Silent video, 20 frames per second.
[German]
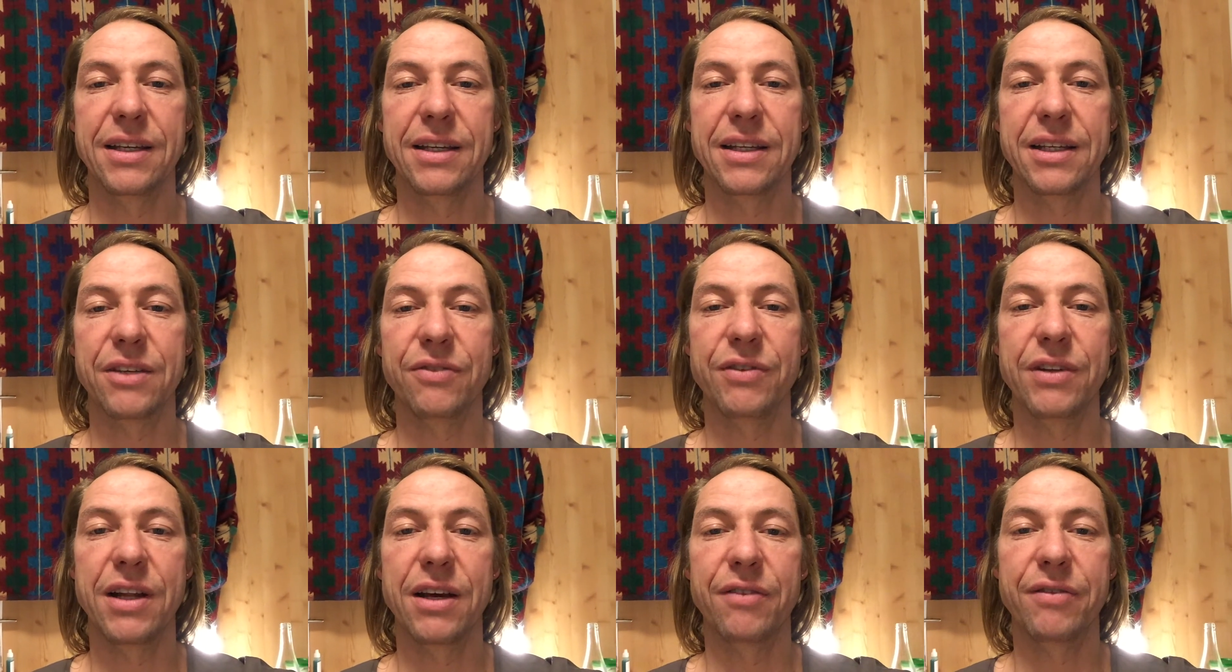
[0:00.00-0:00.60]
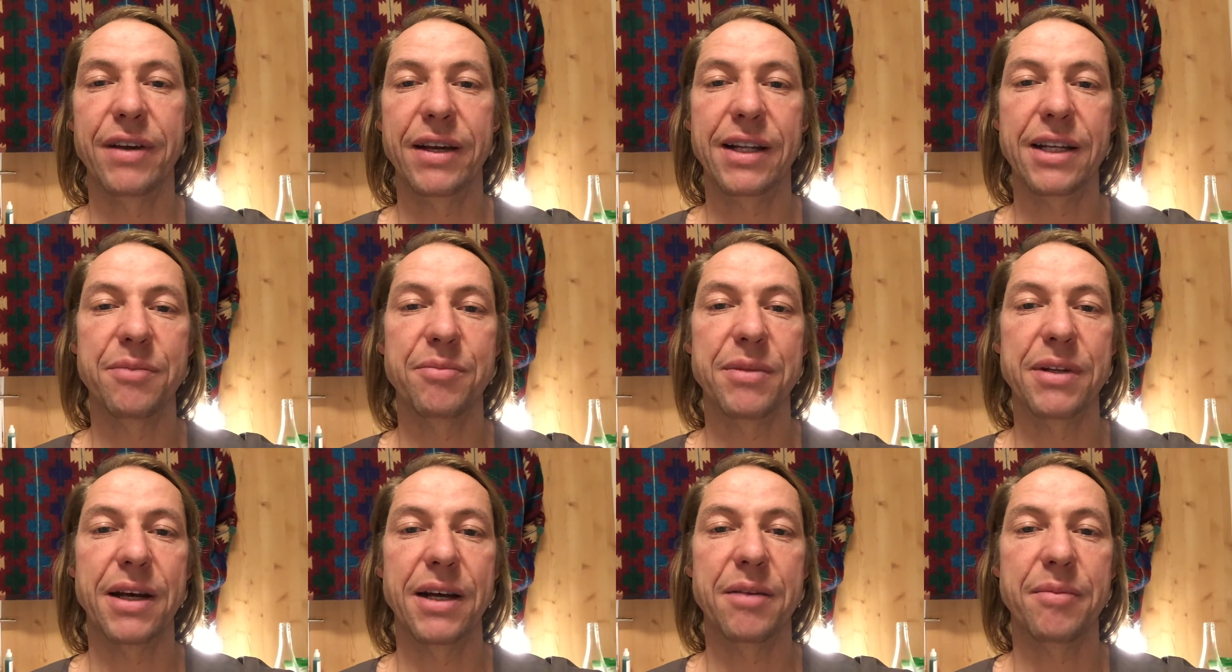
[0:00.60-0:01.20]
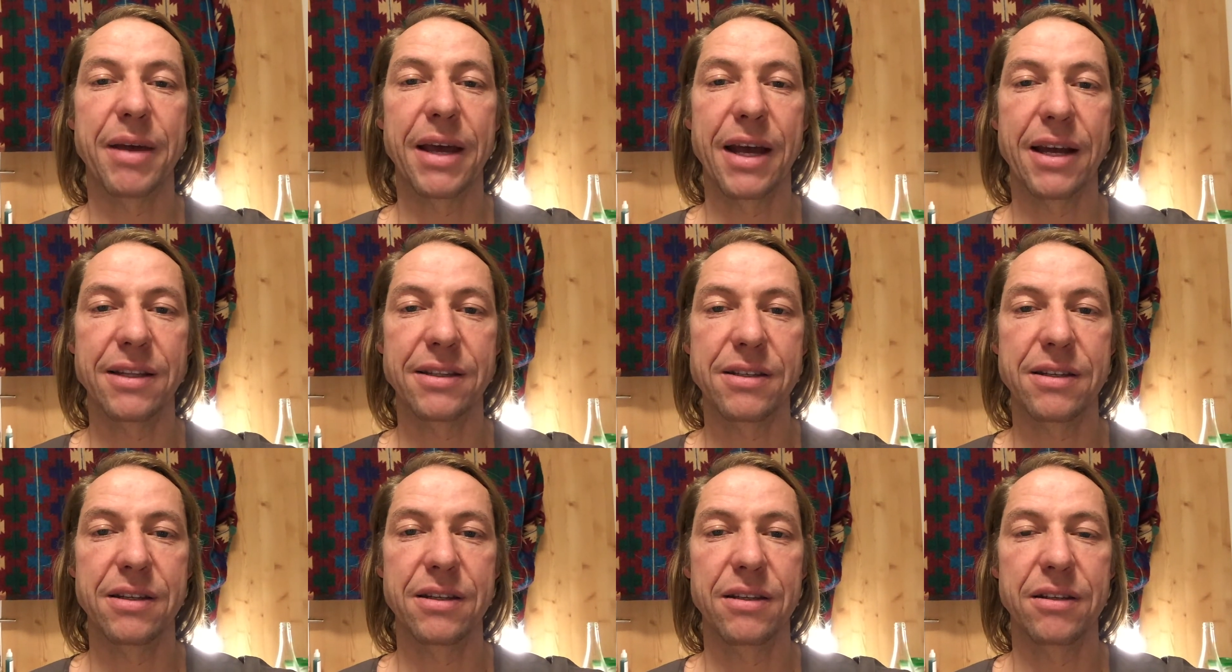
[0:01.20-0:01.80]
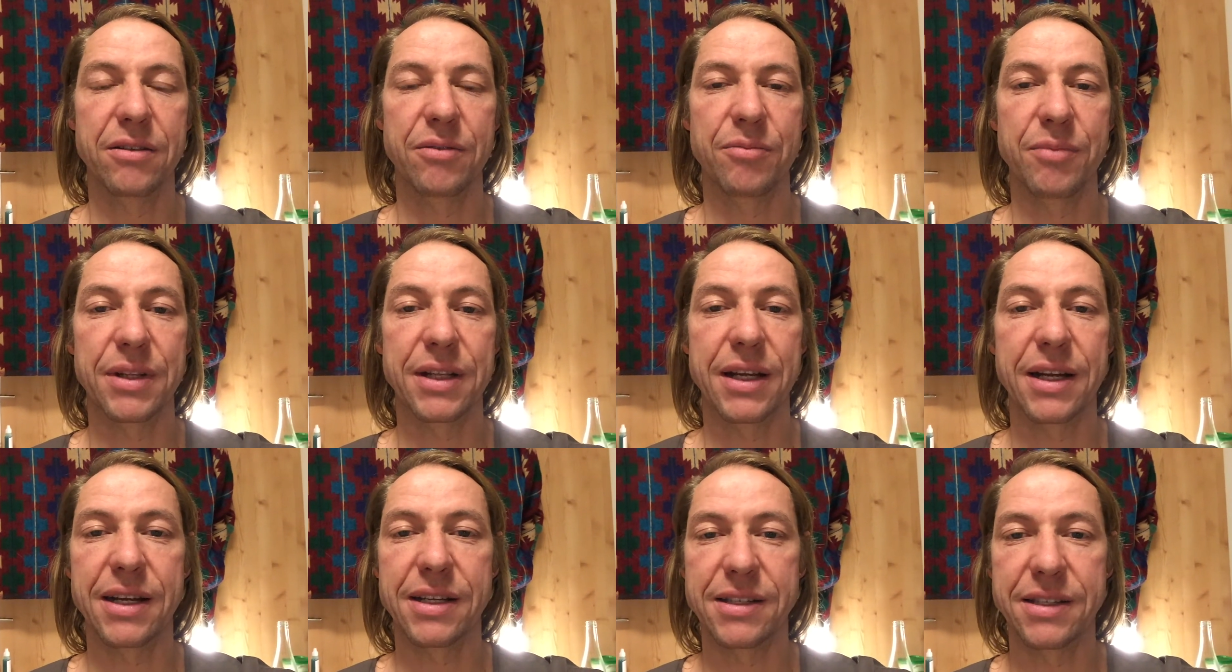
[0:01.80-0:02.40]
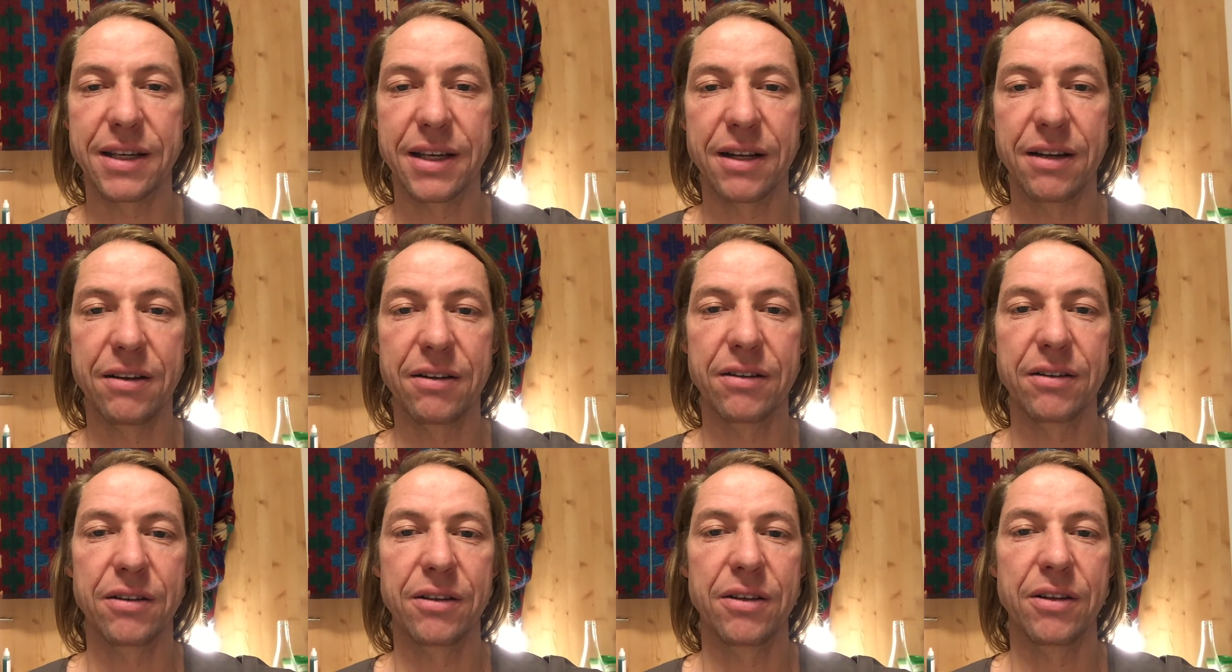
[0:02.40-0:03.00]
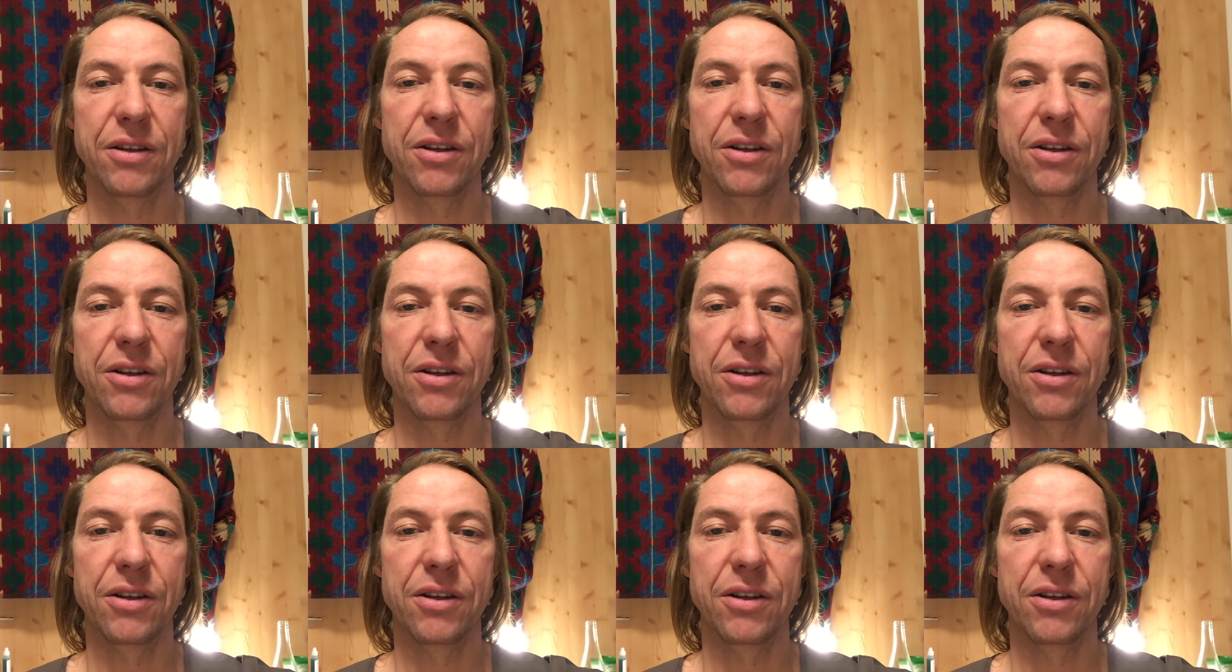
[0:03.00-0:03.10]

dich wieder wirklich mit deinem Herzen, mit deiner Seele,